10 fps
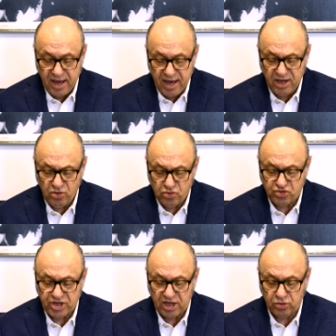en
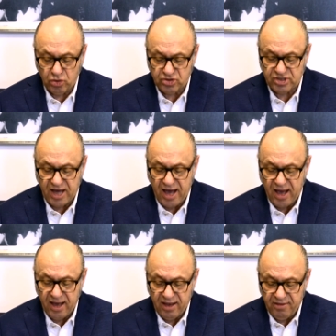yüksek
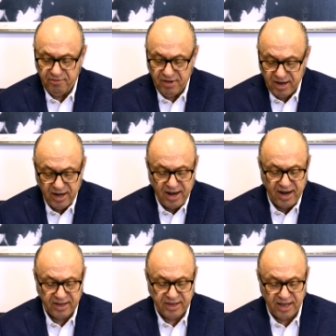dozda verilerek